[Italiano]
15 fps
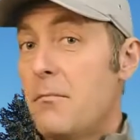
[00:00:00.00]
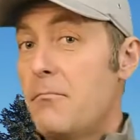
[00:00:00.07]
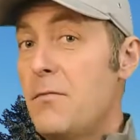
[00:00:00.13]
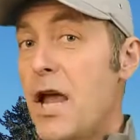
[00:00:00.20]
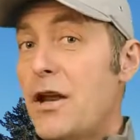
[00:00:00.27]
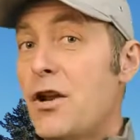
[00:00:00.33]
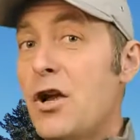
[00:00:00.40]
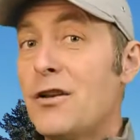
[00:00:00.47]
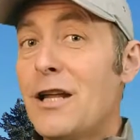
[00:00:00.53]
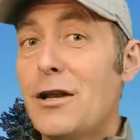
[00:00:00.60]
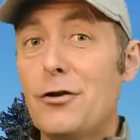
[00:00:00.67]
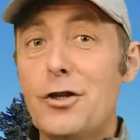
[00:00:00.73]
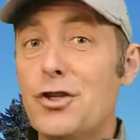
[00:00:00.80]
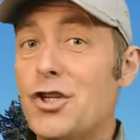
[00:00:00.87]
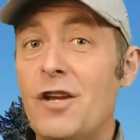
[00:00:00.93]
Mia
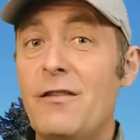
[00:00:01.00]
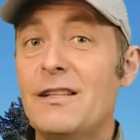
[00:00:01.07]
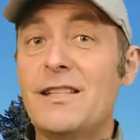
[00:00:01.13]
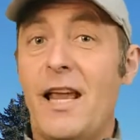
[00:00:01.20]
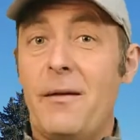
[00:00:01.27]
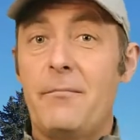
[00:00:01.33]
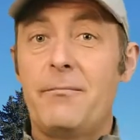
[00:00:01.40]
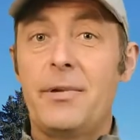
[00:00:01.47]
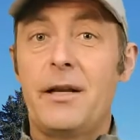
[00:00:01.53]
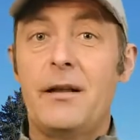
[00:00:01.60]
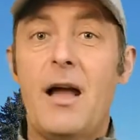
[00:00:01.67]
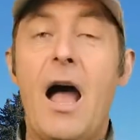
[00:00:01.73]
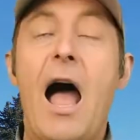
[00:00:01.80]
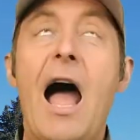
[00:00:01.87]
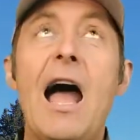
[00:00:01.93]
nonna lo diceva
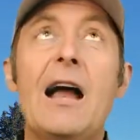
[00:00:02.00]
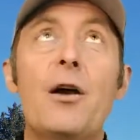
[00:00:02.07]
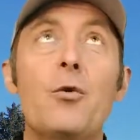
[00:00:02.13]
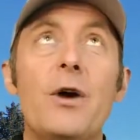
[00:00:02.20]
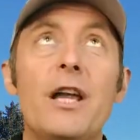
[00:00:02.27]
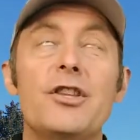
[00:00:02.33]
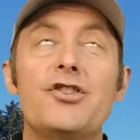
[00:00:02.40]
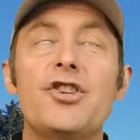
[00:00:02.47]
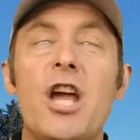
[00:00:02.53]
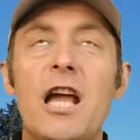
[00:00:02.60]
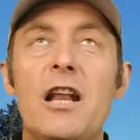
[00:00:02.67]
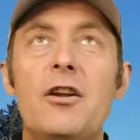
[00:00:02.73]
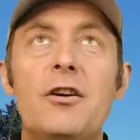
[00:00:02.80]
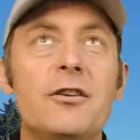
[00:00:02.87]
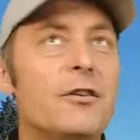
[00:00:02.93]
sempre, acqua e
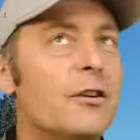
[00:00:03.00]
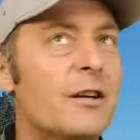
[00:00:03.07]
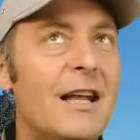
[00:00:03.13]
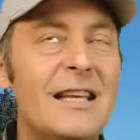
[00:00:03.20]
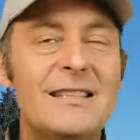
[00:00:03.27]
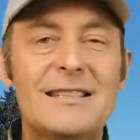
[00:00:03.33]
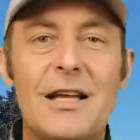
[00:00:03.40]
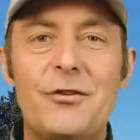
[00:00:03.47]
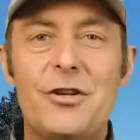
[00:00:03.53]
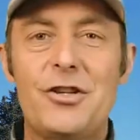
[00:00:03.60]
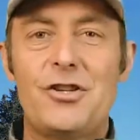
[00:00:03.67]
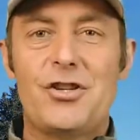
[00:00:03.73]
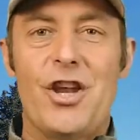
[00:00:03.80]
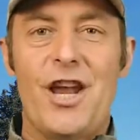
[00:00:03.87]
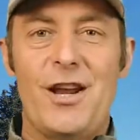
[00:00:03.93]
gelo non restano
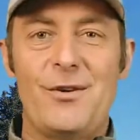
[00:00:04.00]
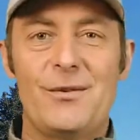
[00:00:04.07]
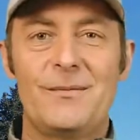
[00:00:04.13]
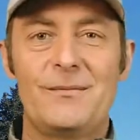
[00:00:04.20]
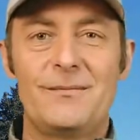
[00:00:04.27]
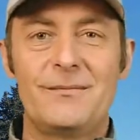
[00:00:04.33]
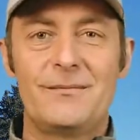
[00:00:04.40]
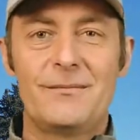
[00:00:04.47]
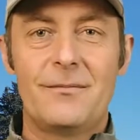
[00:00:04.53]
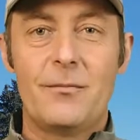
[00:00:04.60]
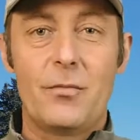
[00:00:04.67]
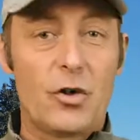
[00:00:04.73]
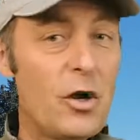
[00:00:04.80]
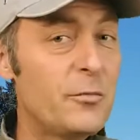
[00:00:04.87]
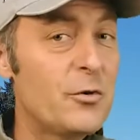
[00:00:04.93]
in cielo.
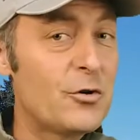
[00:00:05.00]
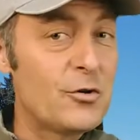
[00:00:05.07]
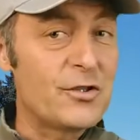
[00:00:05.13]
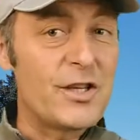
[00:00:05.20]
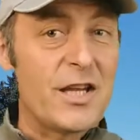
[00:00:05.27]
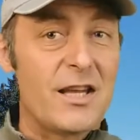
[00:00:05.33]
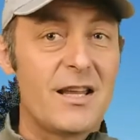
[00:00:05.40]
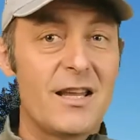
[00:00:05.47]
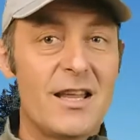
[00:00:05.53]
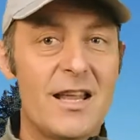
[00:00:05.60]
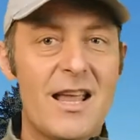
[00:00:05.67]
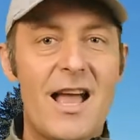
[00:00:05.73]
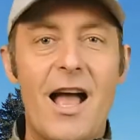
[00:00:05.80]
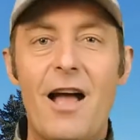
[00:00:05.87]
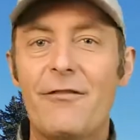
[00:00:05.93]
Proprio così,
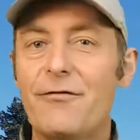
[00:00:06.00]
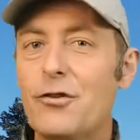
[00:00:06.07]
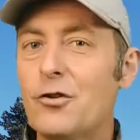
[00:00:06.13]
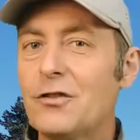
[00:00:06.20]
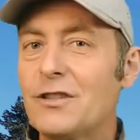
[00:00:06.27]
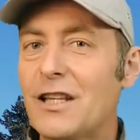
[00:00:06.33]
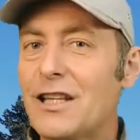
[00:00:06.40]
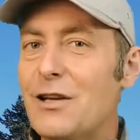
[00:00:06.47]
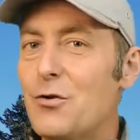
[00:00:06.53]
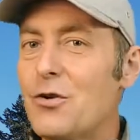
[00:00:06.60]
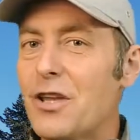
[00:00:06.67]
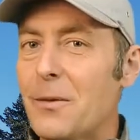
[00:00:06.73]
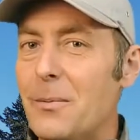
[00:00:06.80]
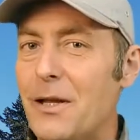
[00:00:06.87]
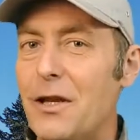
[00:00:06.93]
a fronte di
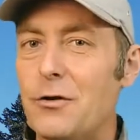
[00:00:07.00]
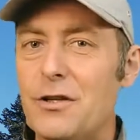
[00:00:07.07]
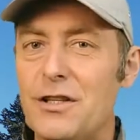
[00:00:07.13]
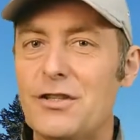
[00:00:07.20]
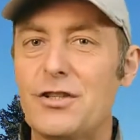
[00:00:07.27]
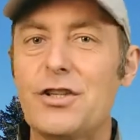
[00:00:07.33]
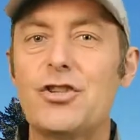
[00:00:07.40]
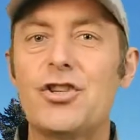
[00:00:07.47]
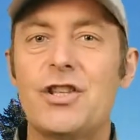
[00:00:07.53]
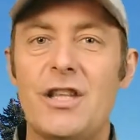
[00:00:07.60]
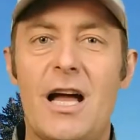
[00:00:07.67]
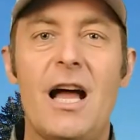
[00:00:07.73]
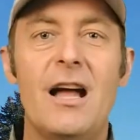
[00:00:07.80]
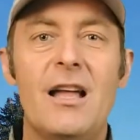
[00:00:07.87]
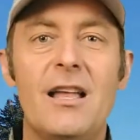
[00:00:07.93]
lunghi periodi di
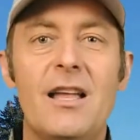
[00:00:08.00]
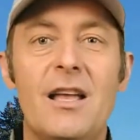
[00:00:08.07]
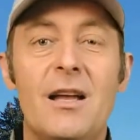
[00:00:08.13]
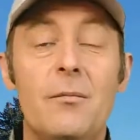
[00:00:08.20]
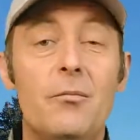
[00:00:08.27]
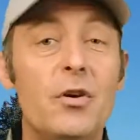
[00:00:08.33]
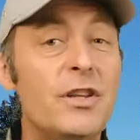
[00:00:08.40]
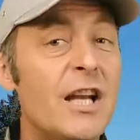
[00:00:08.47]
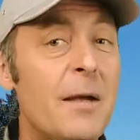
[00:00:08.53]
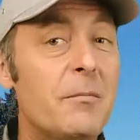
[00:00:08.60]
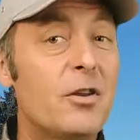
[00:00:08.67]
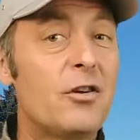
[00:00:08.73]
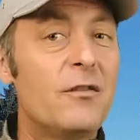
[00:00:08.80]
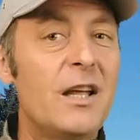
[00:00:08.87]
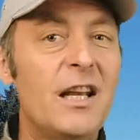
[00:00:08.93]
siccità,
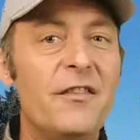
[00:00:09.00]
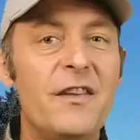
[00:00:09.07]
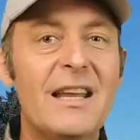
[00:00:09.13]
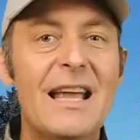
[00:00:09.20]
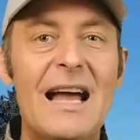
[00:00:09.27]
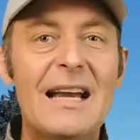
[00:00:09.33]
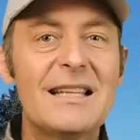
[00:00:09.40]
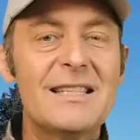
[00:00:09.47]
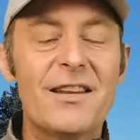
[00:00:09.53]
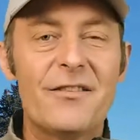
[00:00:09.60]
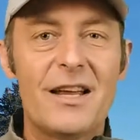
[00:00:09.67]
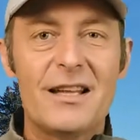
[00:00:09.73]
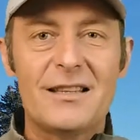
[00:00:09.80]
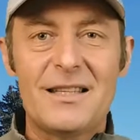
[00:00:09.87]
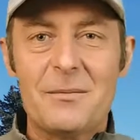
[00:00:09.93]
potrebbero verificarsi
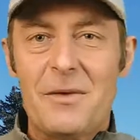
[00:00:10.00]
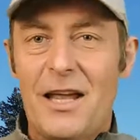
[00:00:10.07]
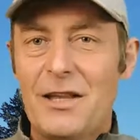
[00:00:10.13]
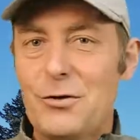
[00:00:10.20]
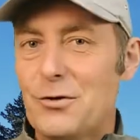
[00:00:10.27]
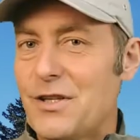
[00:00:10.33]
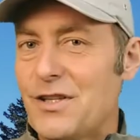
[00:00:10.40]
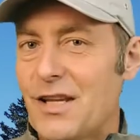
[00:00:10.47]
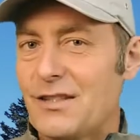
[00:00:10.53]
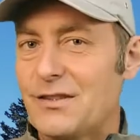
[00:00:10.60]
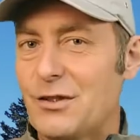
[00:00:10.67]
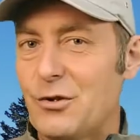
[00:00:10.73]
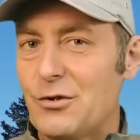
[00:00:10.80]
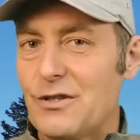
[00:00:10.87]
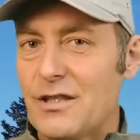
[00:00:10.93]
eventi meteo
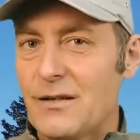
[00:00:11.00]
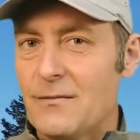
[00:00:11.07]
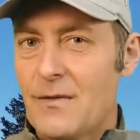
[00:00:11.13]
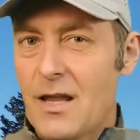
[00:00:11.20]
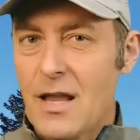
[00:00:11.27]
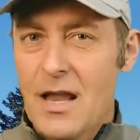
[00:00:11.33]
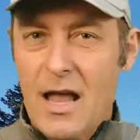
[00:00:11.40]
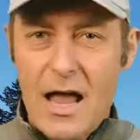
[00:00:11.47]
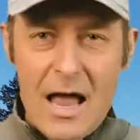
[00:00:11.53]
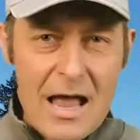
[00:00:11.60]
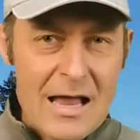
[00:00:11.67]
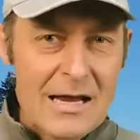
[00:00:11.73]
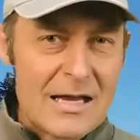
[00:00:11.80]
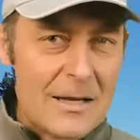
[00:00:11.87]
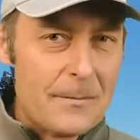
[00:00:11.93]
disastrosi,
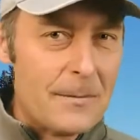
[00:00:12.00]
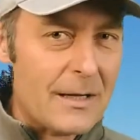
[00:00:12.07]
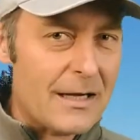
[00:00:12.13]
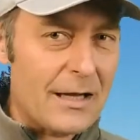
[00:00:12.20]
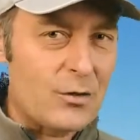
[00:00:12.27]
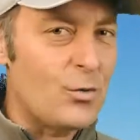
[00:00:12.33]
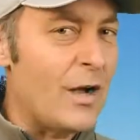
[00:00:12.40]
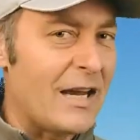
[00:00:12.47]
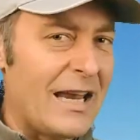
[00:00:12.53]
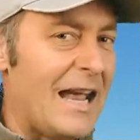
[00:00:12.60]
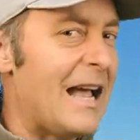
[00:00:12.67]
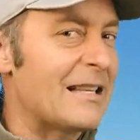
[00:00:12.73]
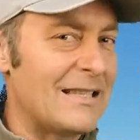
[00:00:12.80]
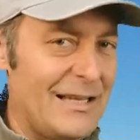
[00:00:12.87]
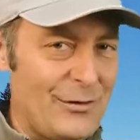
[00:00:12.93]
anche per la tua
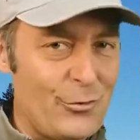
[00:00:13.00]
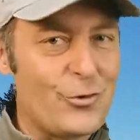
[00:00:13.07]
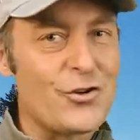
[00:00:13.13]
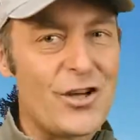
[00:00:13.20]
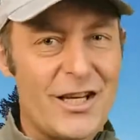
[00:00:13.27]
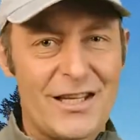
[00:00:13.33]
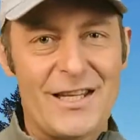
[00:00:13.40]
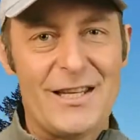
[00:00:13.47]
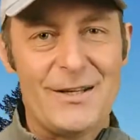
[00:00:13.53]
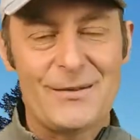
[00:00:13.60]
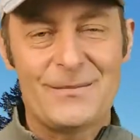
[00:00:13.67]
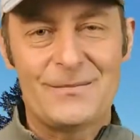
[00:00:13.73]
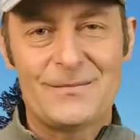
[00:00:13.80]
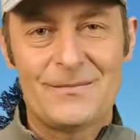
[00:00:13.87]
casa e il tuo giardino.